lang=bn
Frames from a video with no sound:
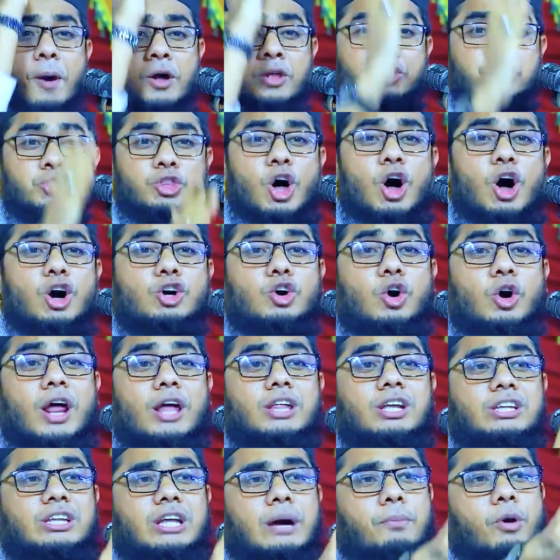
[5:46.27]
বন্ধ
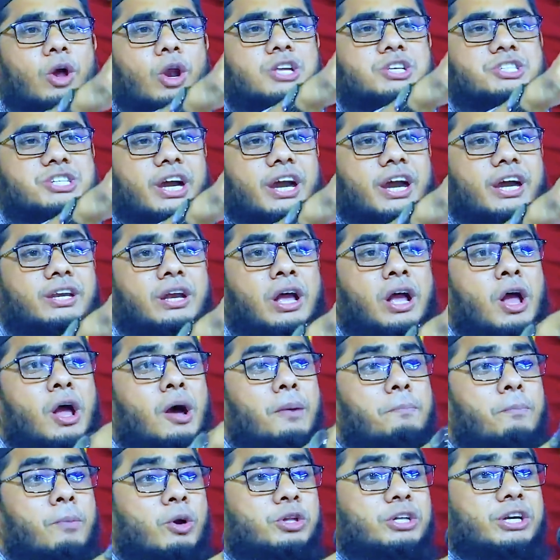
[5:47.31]
করে দিতে বলেছেন
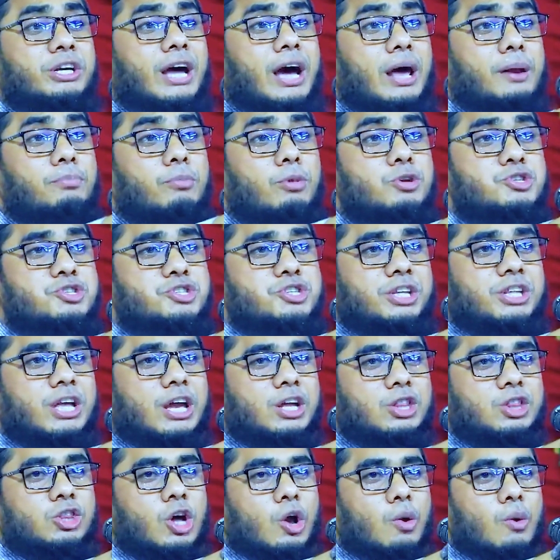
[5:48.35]
মদিনার মসজিদের